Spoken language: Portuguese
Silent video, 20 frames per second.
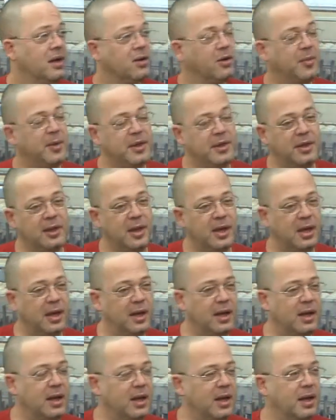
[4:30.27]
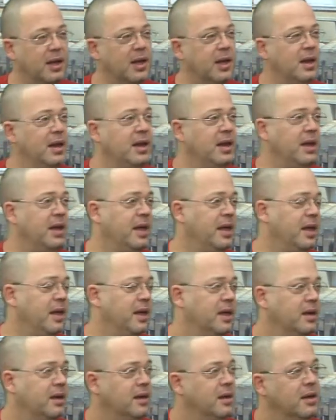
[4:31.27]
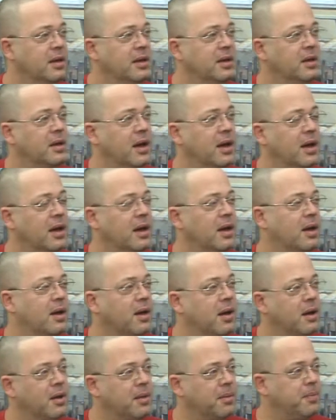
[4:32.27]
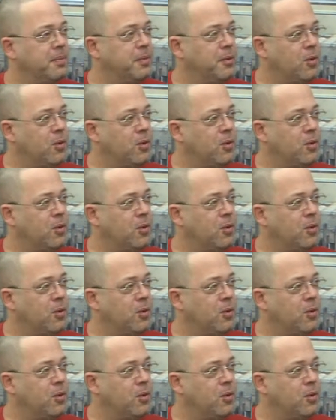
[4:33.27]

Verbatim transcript: Comecei a, a, a ler, a, a,